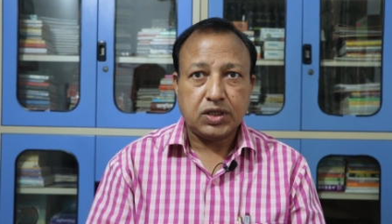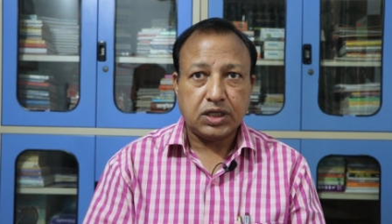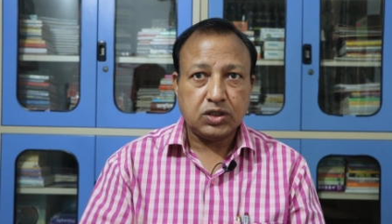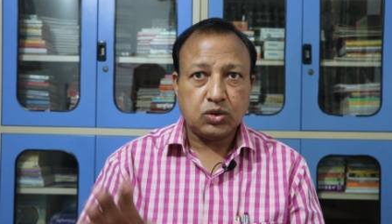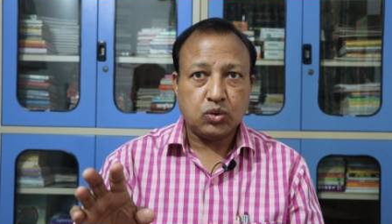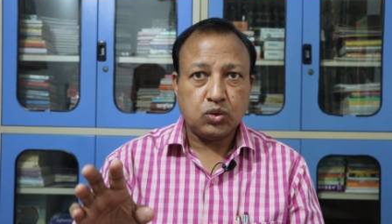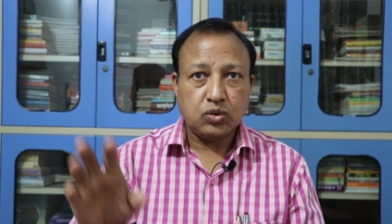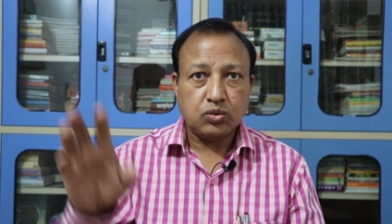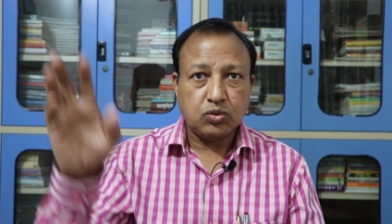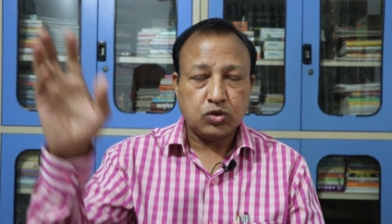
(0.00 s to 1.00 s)
राजा को
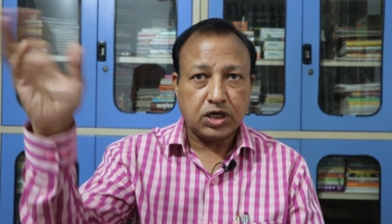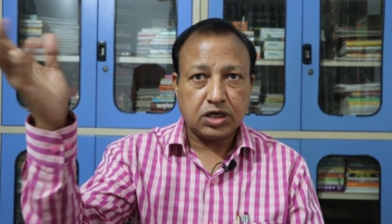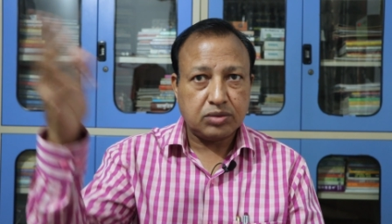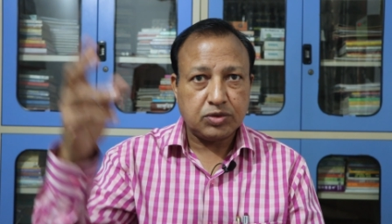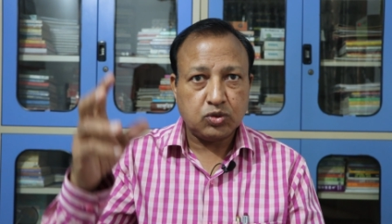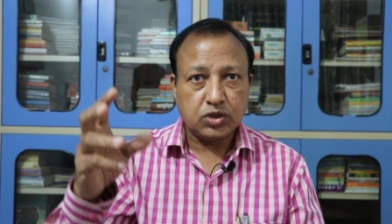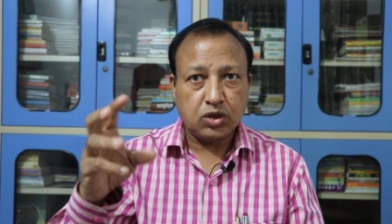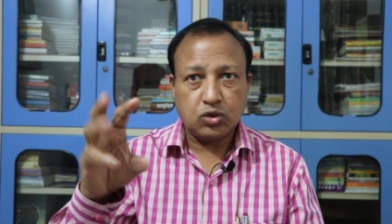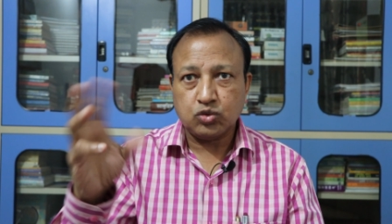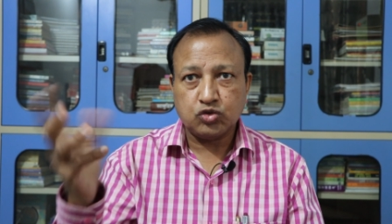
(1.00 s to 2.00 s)
कोई आक्रमण हो
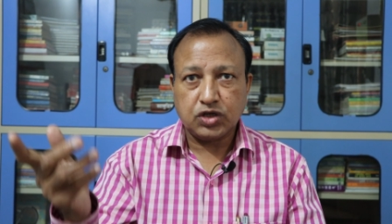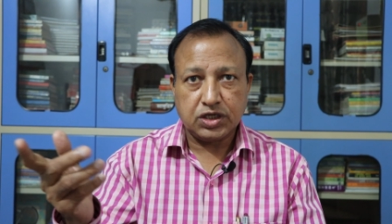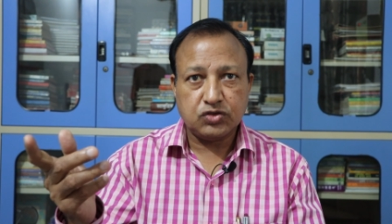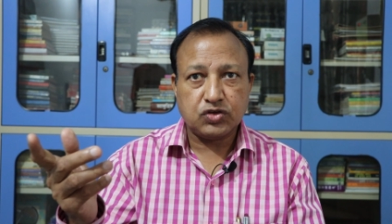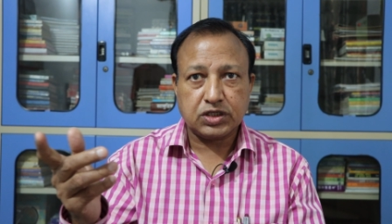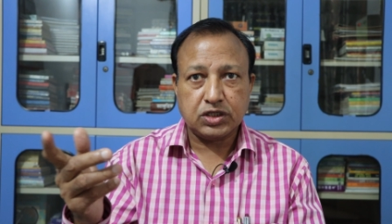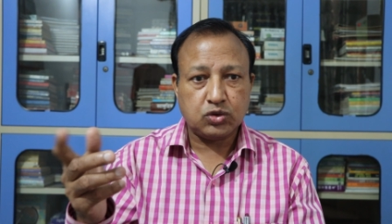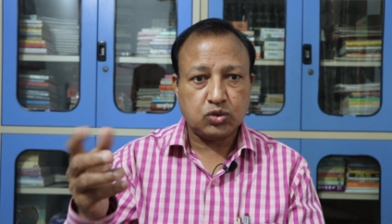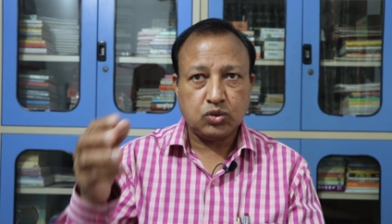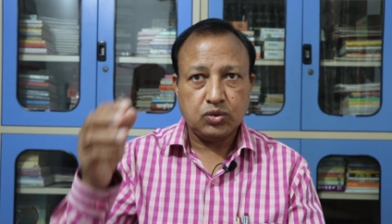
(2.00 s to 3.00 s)
गया और कुछ कर नहीं
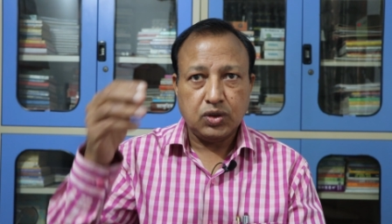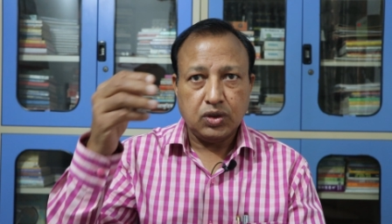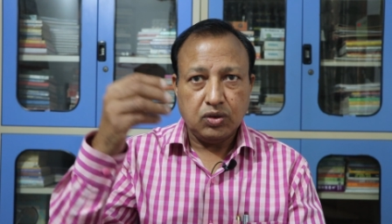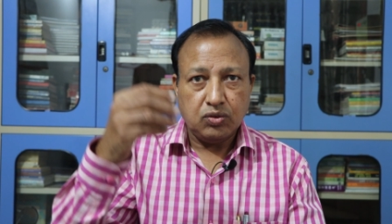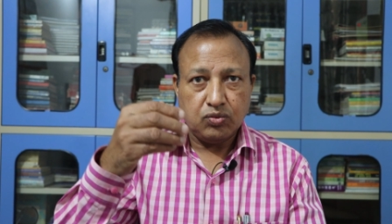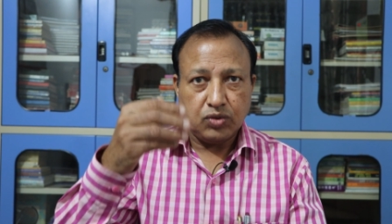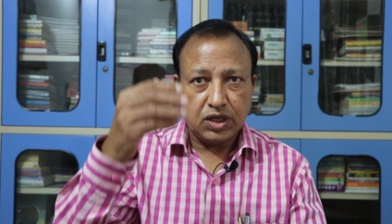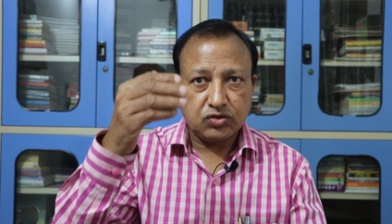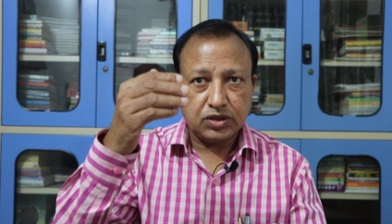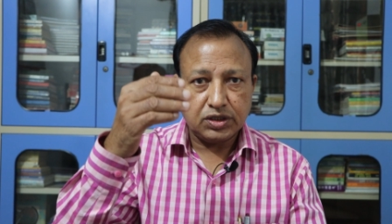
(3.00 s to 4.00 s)
सकते तो
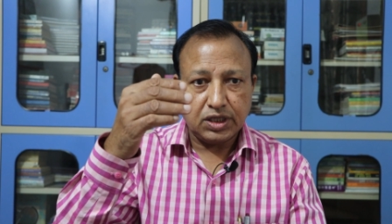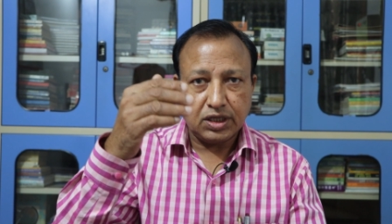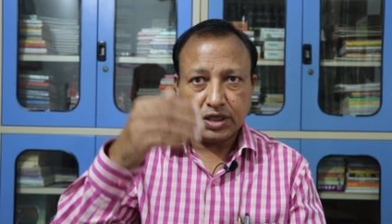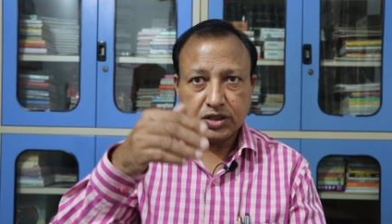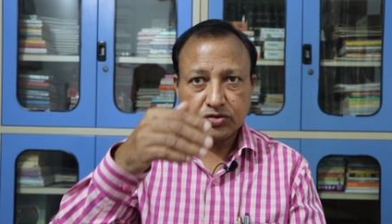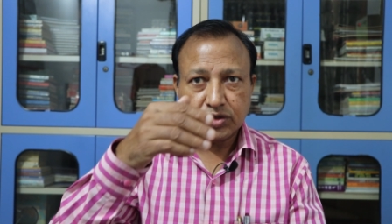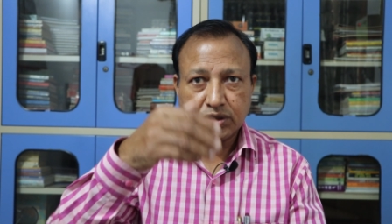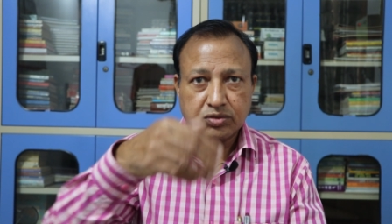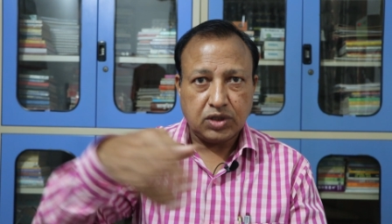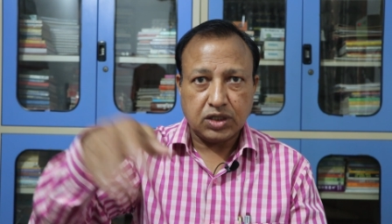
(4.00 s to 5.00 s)
वहाँ से तहखाने
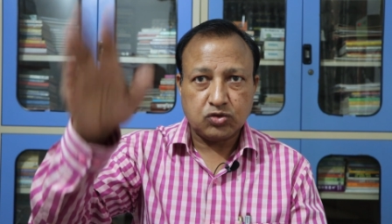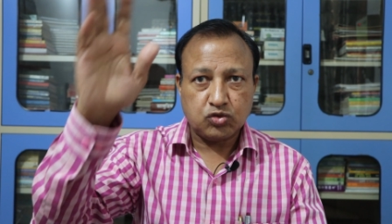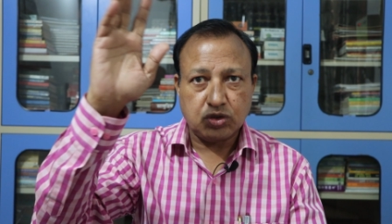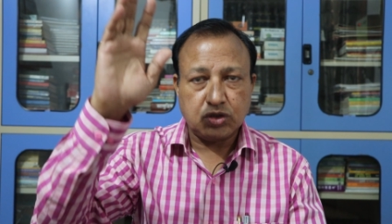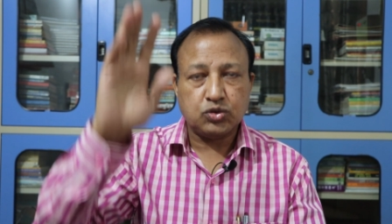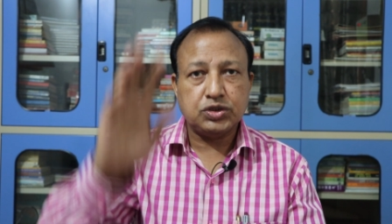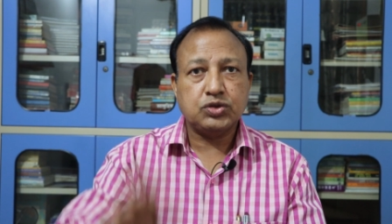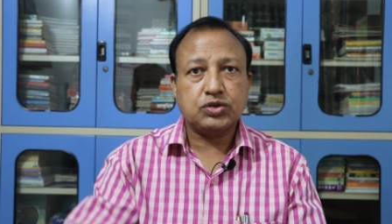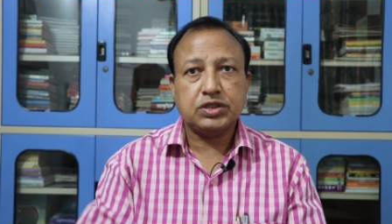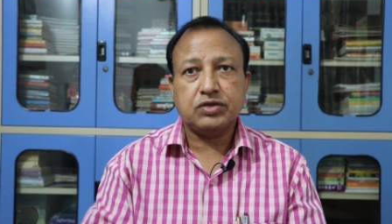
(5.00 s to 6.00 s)
से आगे सुरंग
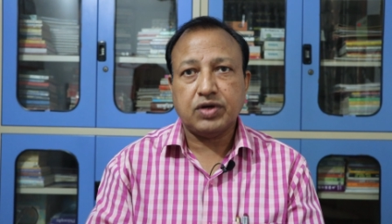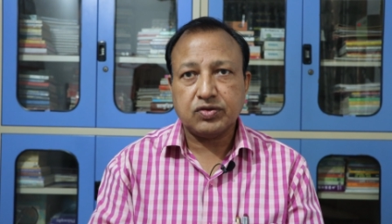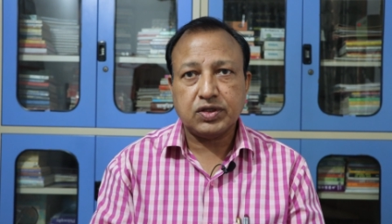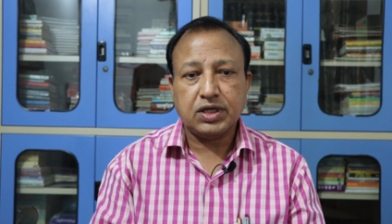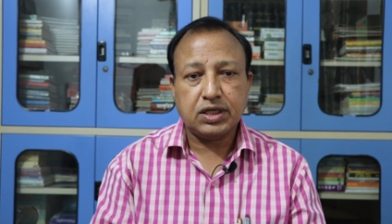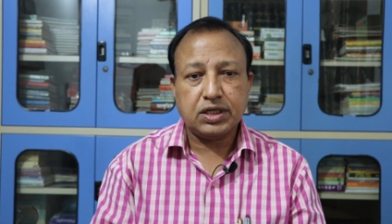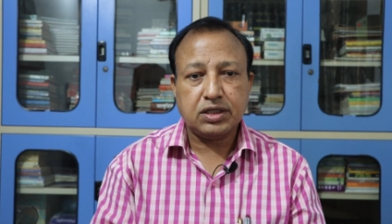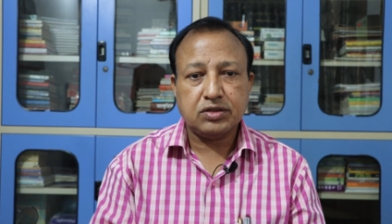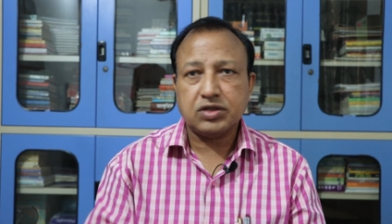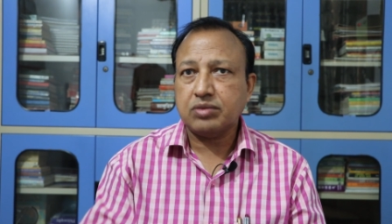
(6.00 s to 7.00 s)
खोदी होती थी वहाँ से
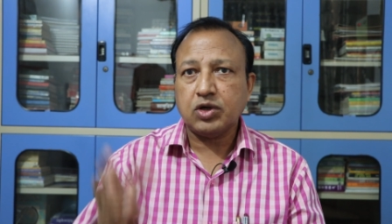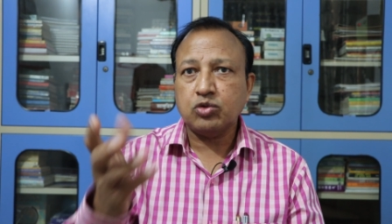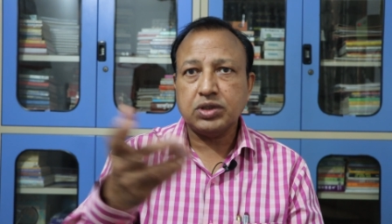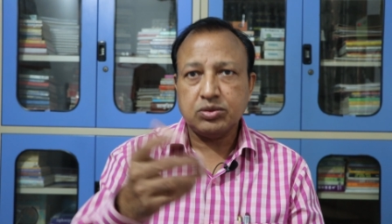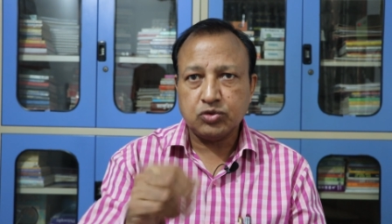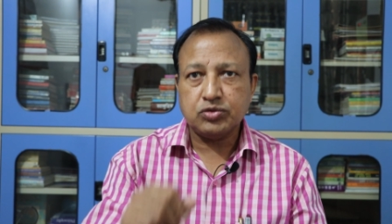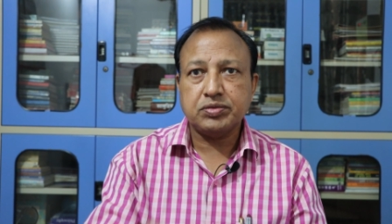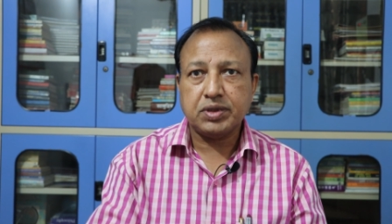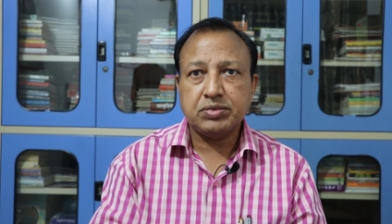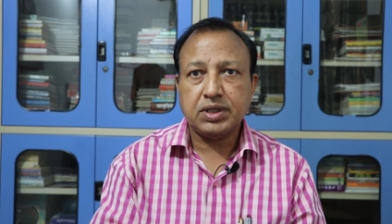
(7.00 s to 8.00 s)
निकलना था जिस तरह बाहुबली
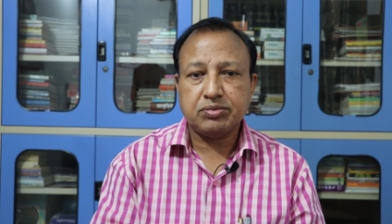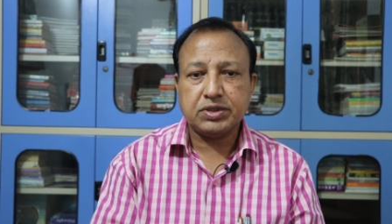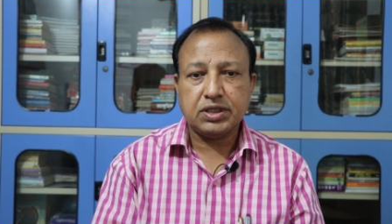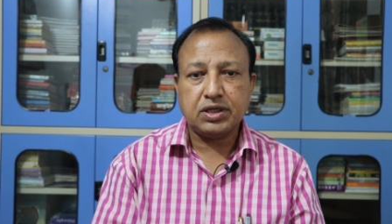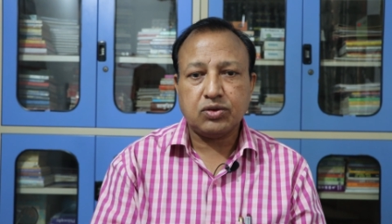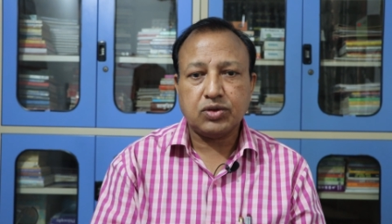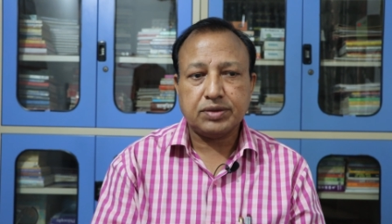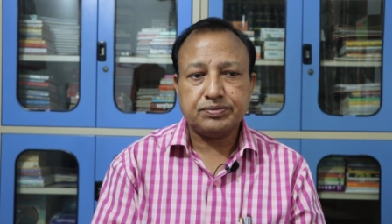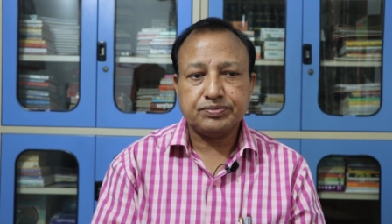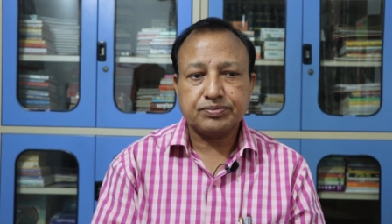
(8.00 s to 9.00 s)
मूवी में अभी आपने देखा होगा